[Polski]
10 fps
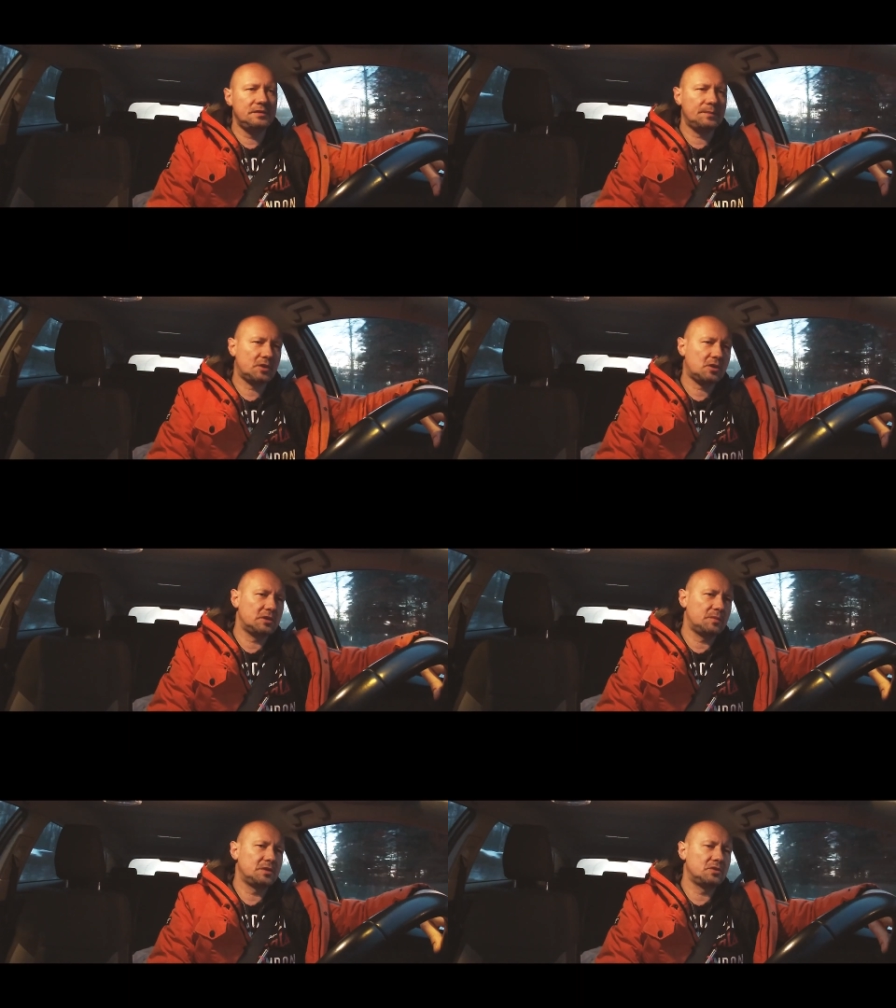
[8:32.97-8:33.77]
y, nie
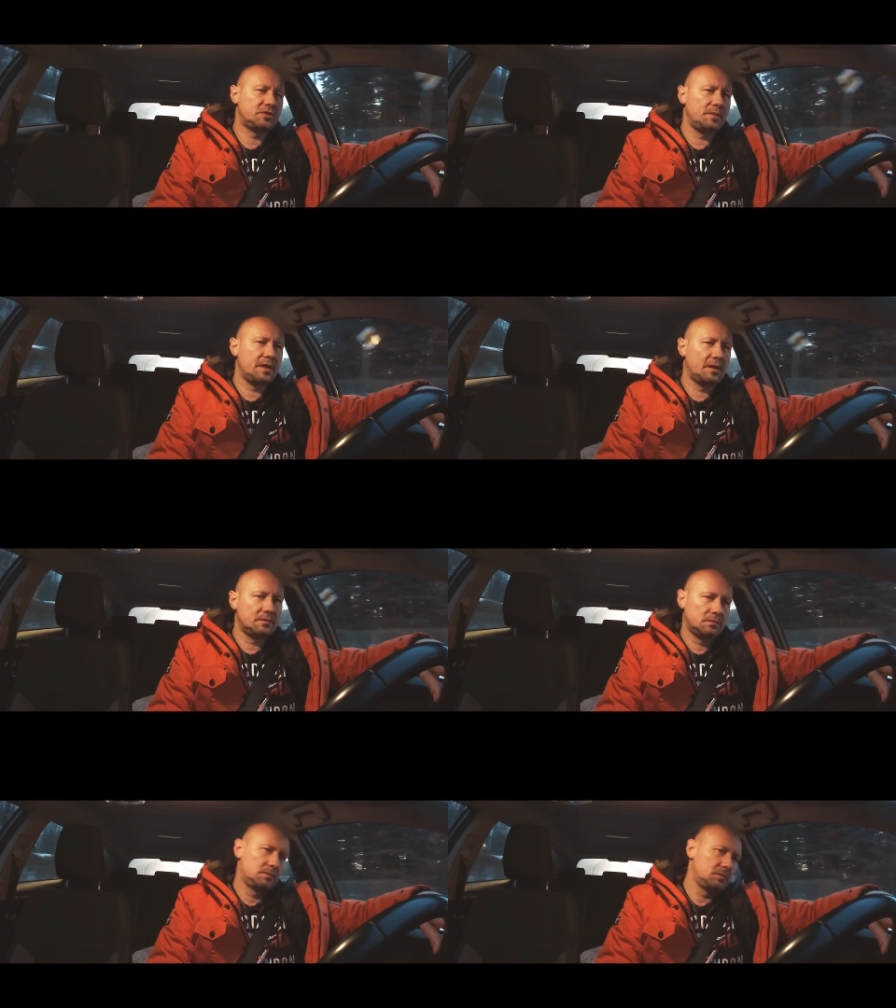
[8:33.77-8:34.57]
przekonał mnie do
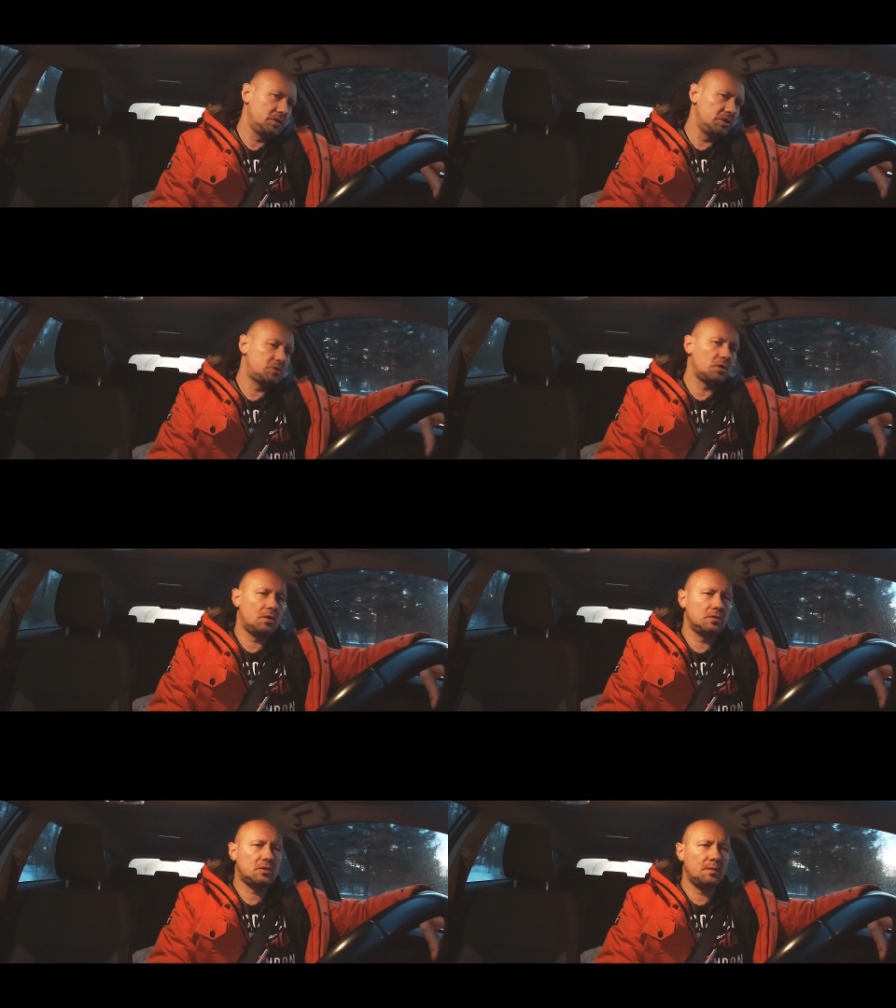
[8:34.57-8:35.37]
siebie i
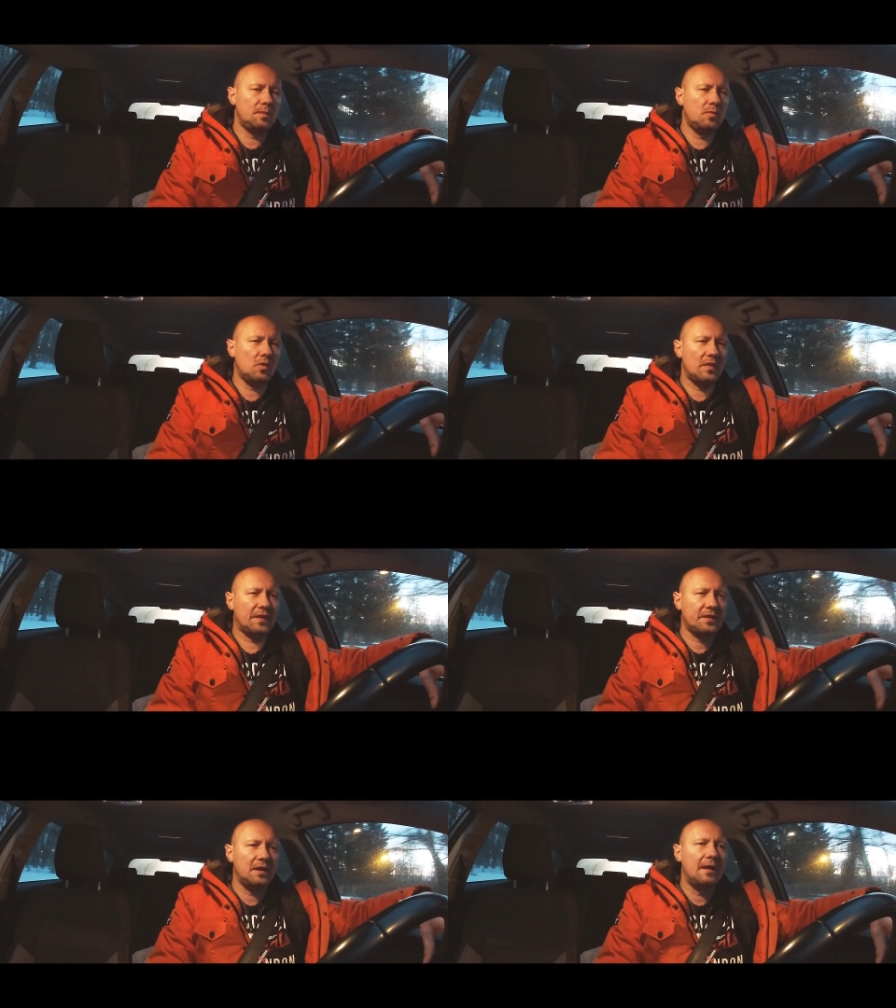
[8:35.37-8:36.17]
to, to by było
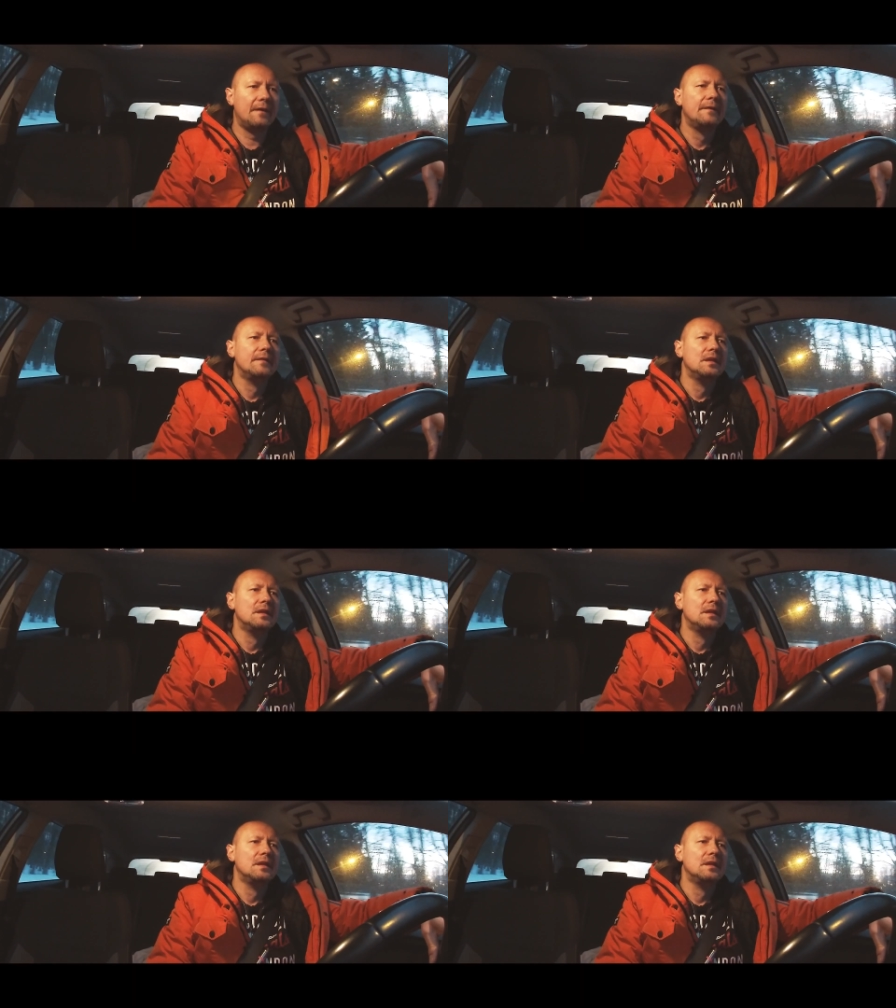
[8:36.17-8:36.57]
na tyle.